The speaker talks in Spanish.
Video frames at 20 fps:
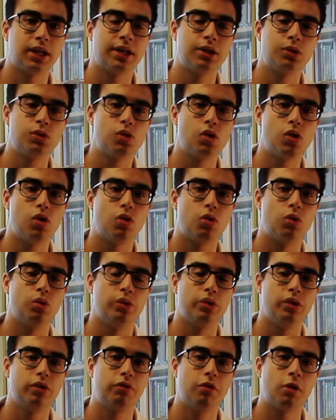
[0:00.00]
que en su
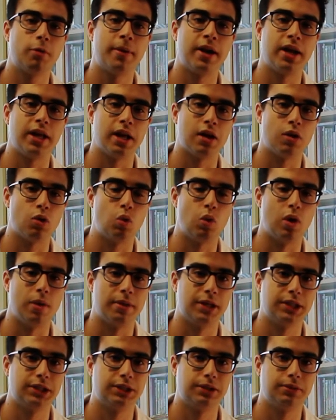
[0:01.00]
conjunto formarían cuevas.
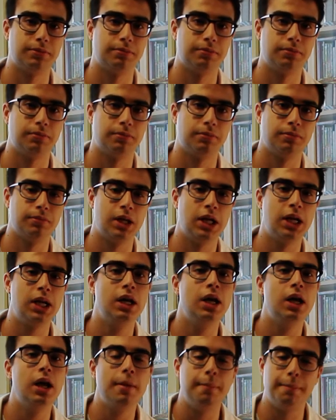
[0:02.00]

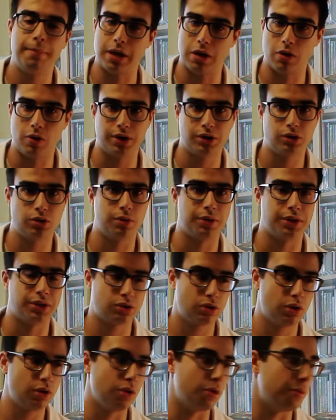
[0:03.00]
Pero eso no
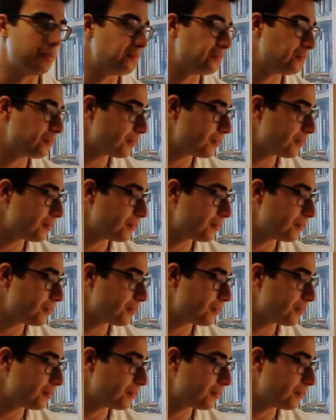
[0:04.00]
es todo.